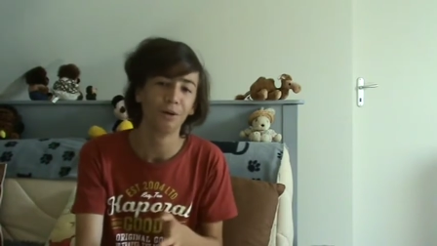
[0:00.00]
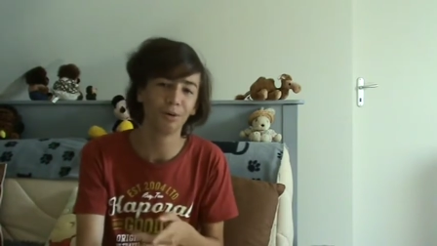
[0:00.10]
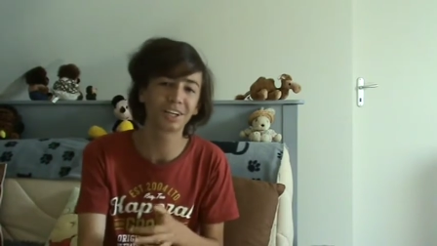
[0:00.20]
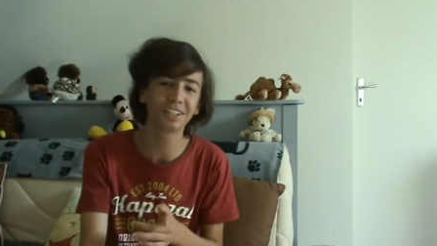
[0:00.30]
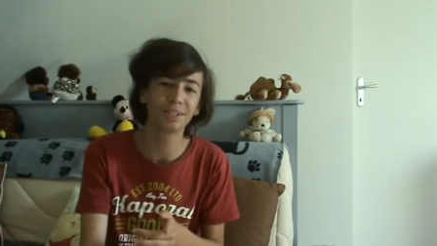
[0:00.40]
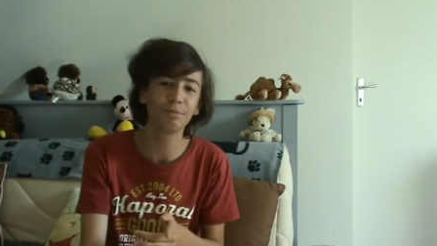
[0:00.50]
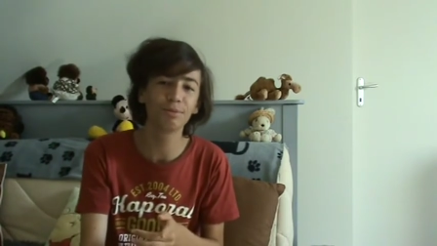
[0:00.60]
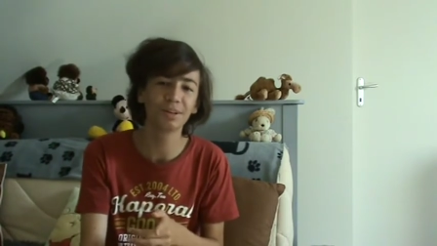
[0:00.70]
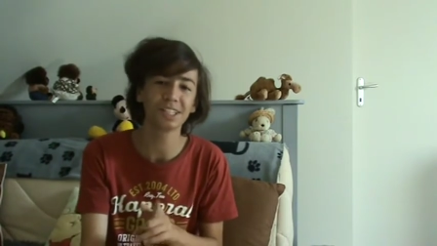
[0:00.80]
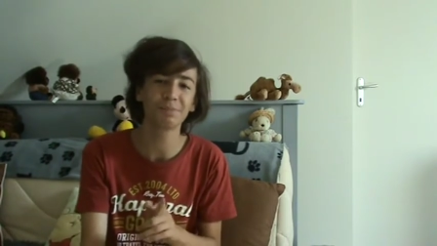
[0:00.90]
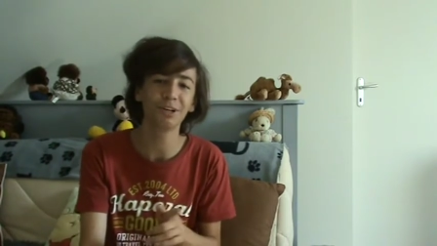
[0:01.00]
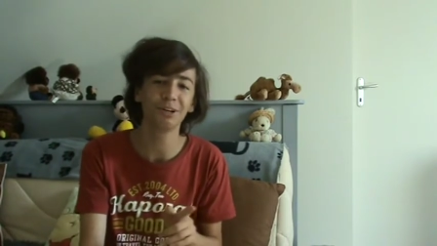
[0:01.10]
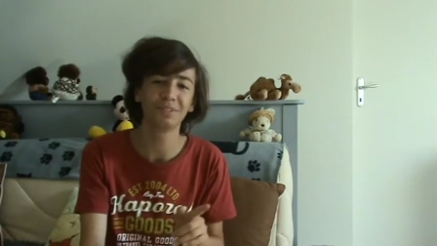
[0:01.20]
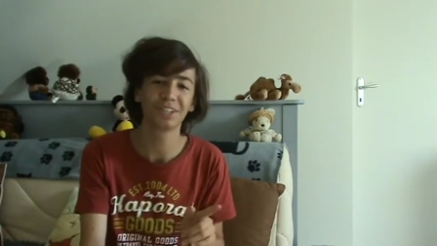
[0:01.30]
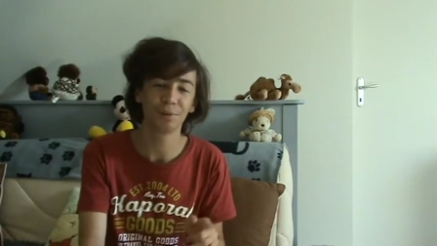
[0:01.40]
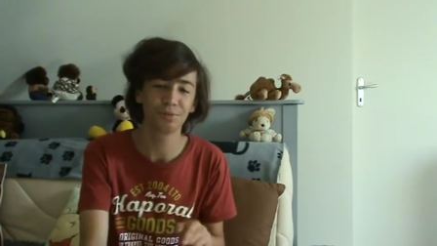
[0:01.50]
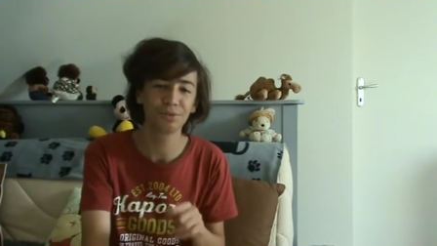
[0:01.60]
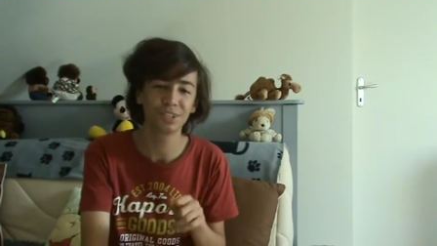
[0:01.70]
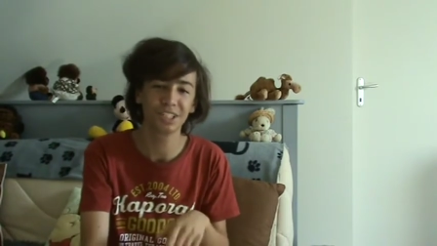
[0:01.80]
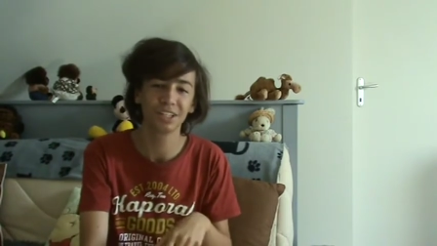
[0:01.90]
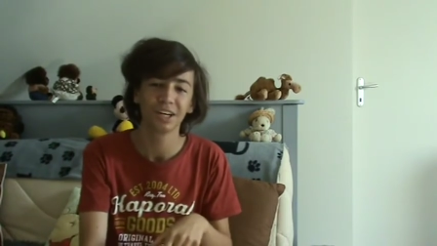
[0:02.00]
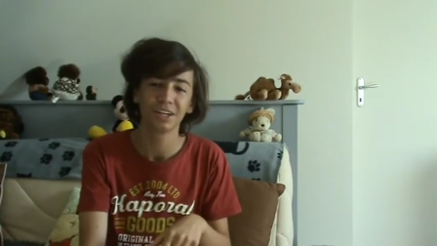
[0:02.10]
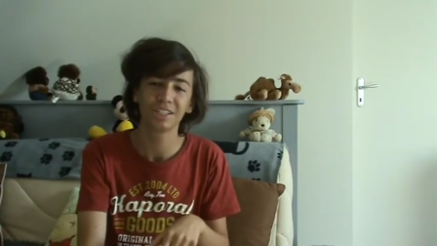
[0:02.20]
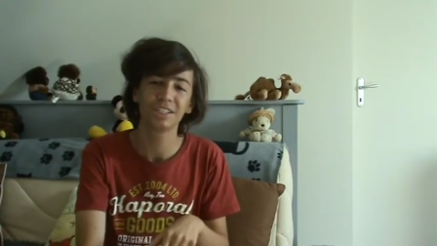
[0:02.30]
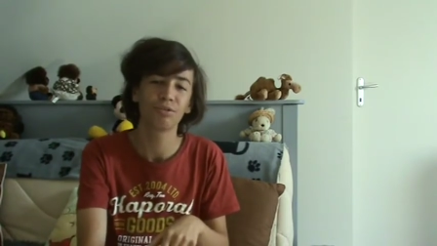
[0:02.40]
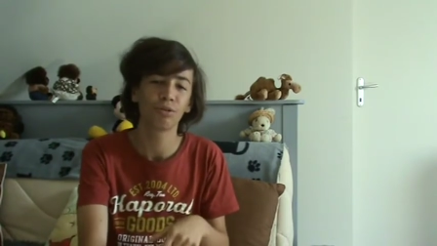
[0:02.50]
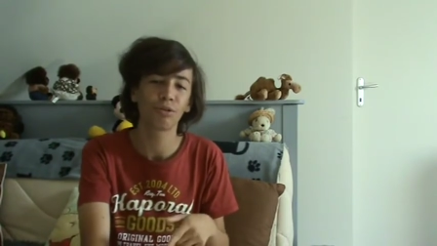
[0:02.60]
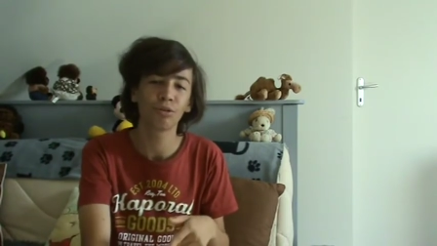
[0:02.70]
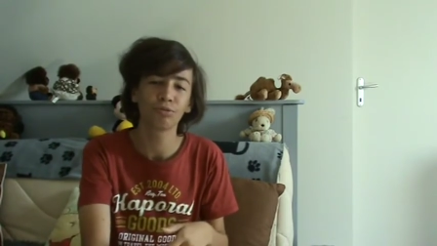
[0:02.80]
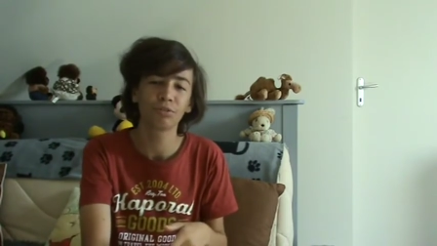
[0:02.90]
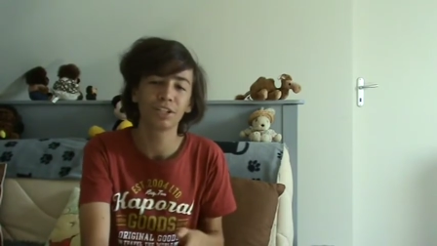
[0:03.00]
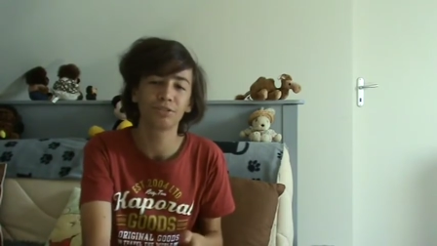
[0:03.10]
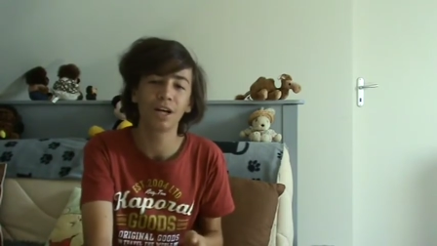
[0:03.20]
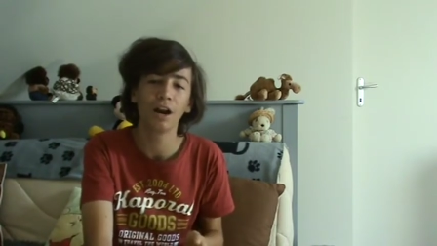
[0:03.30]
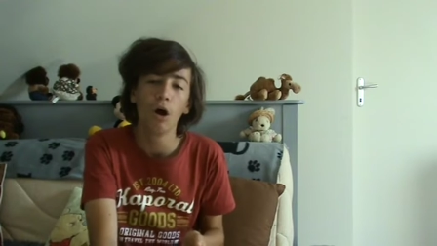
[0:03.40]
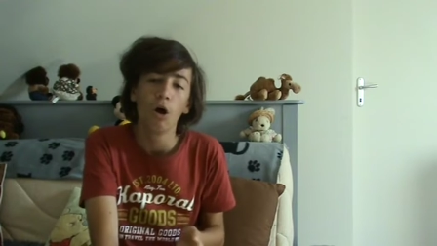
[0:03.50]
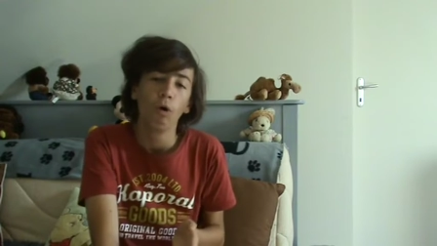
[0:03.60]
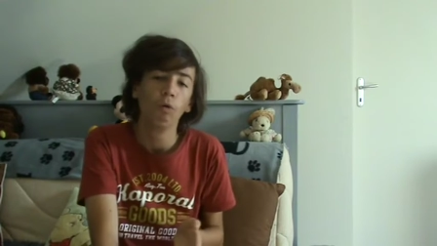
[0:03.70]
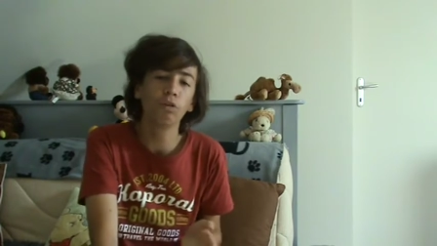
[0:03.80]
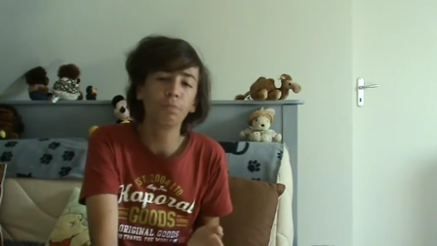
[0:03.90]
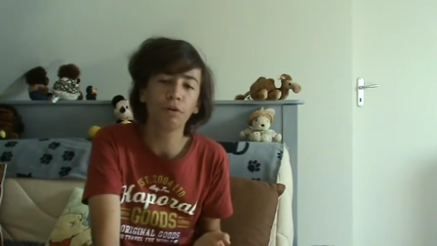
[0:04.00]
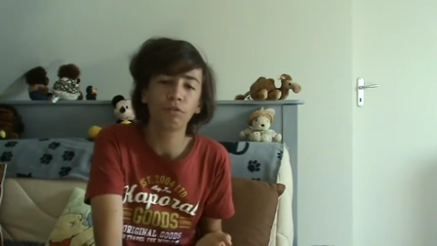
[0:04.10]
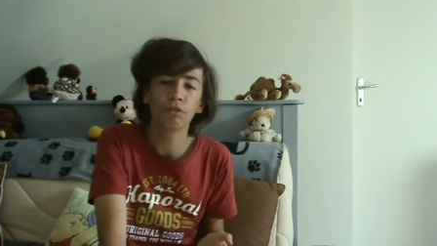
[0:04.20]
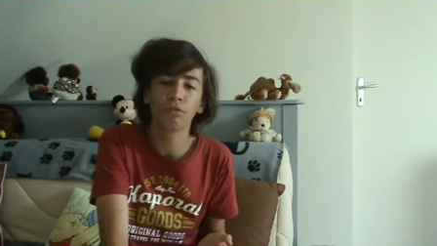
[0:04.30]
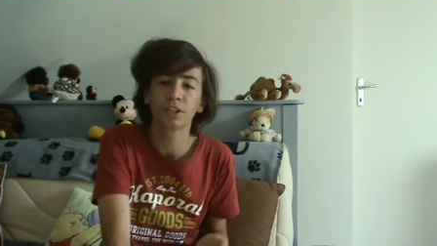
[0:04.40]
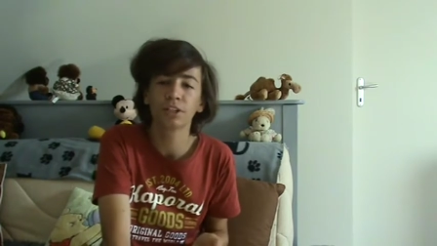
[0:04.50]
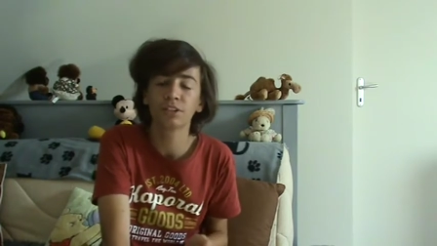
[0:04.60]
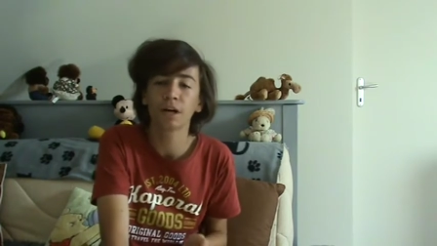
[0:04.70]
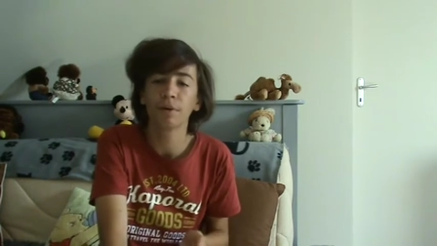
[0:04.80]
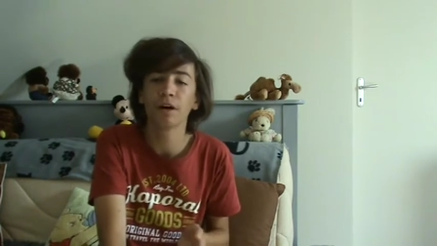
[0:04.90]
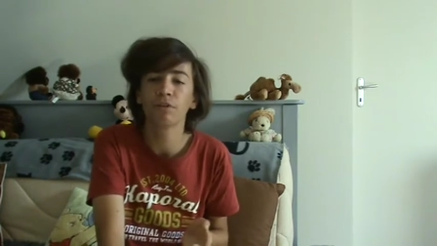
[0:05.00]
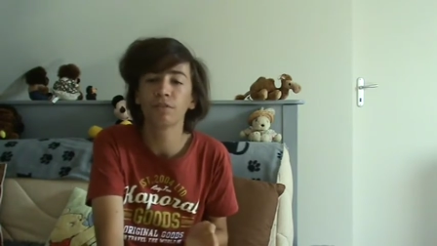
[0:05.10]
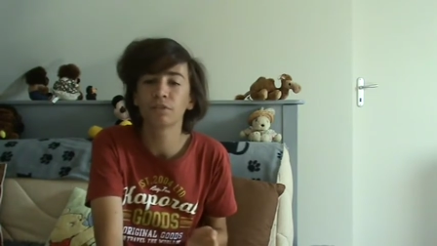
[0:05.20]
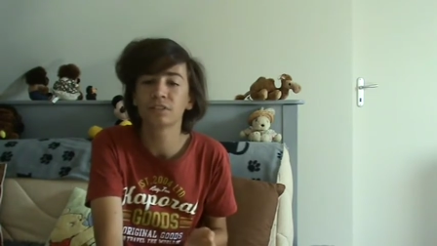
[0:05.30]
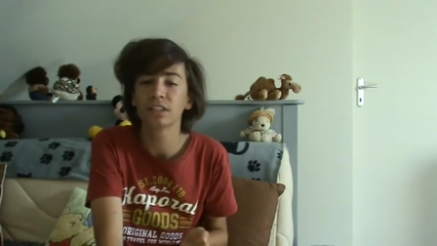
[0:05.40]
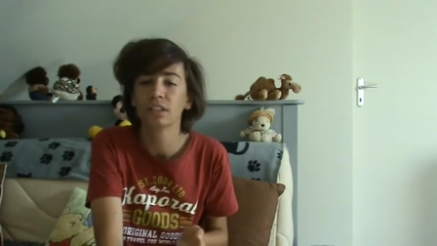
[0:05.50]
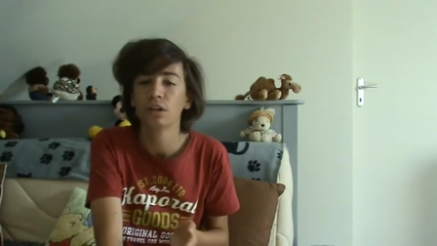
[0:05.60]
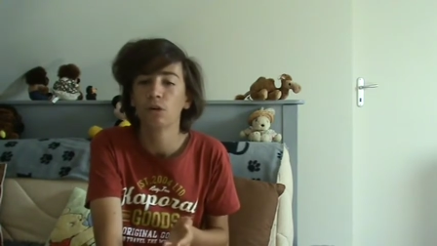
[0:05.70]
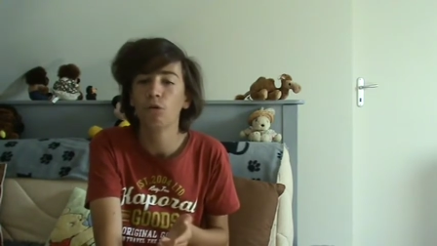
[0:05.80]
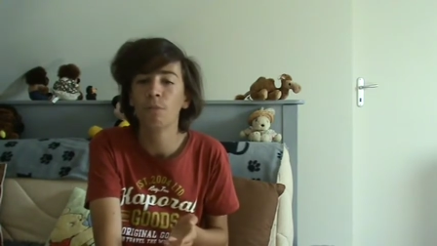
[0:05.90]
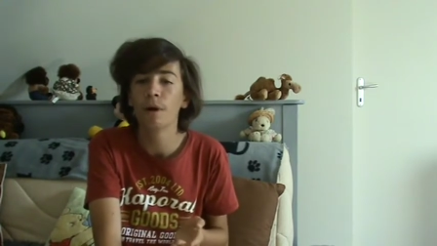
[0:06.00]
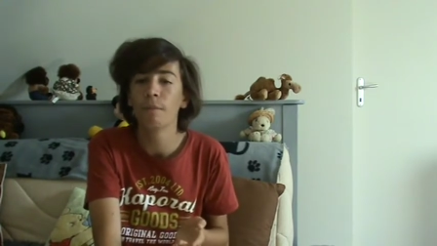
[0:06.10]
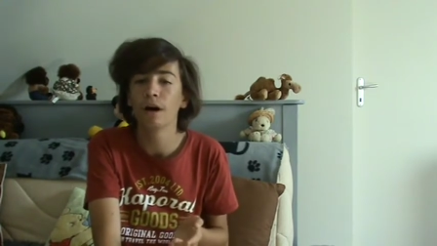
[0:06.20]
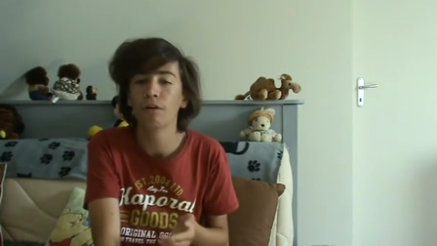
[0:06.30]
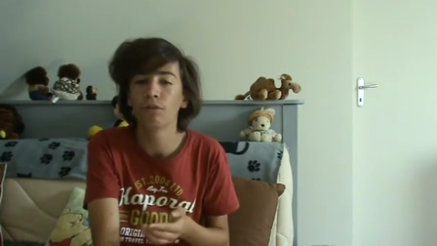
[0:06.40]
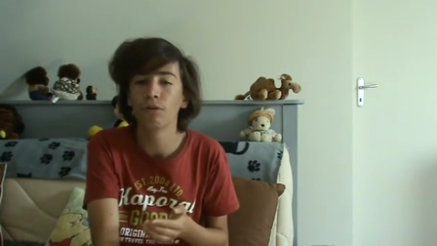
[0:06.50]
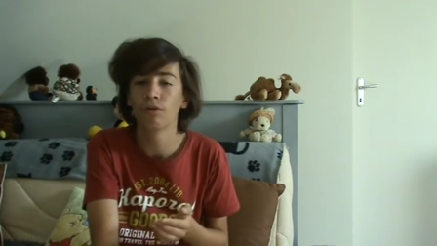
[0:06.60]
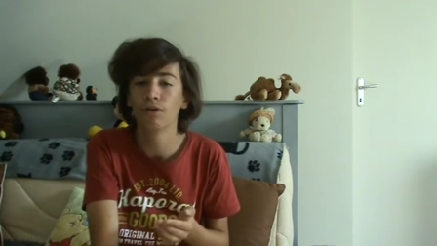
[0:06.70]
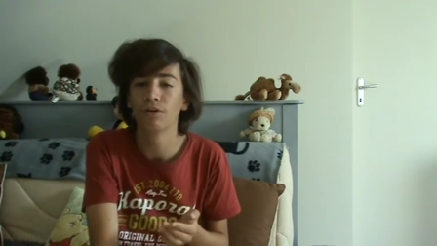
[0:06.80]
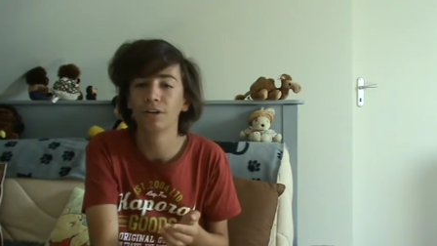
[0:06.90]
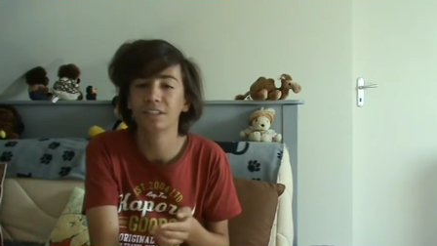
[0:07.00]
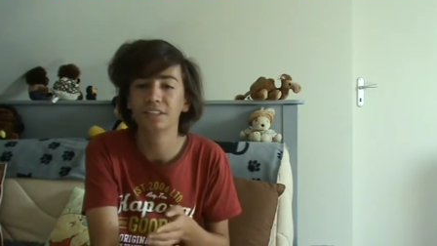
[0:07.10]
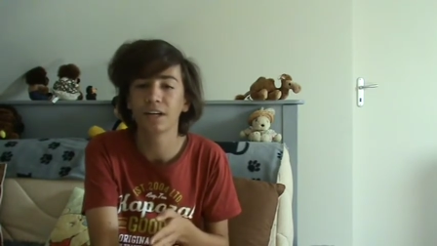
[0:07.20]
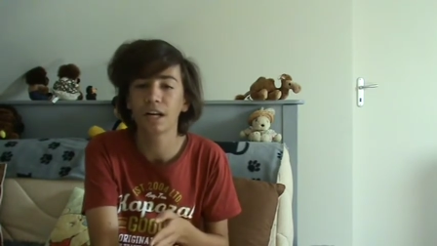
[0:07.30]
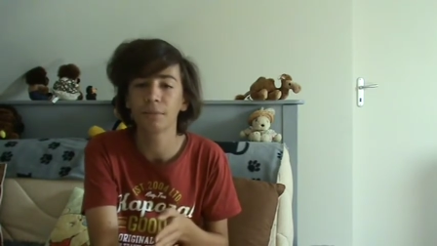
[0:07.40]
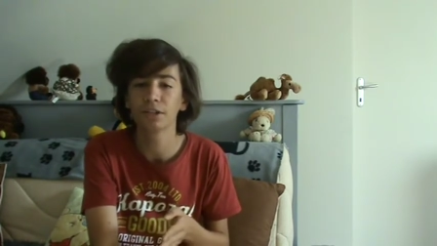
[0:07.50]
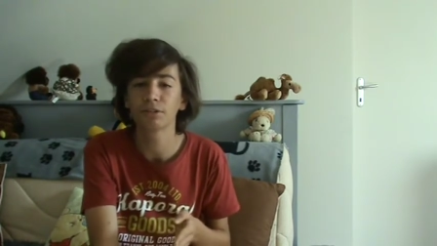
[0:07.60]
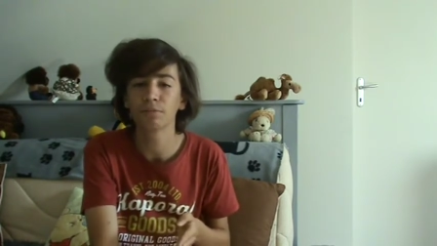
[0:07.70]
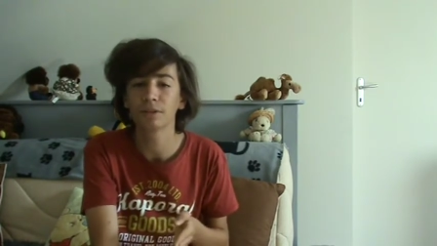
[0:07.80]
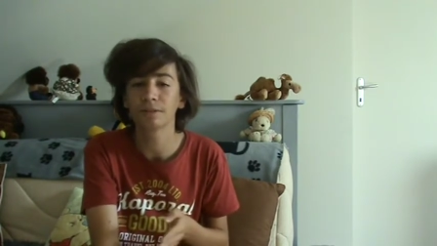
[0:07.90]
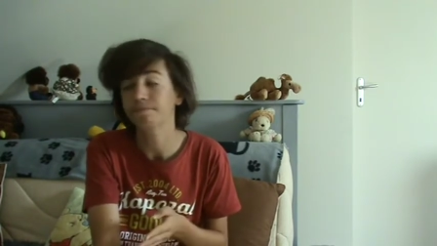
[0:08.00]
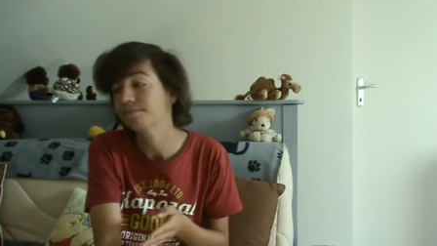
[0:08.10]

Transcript: on les critique beaucoup les Espagnols, mais c'est quand même ceux qui sur leur grand tour national font une perf, enfin, gagnent une tape avant les Français ou même avant les Italiens par exemple. Hein.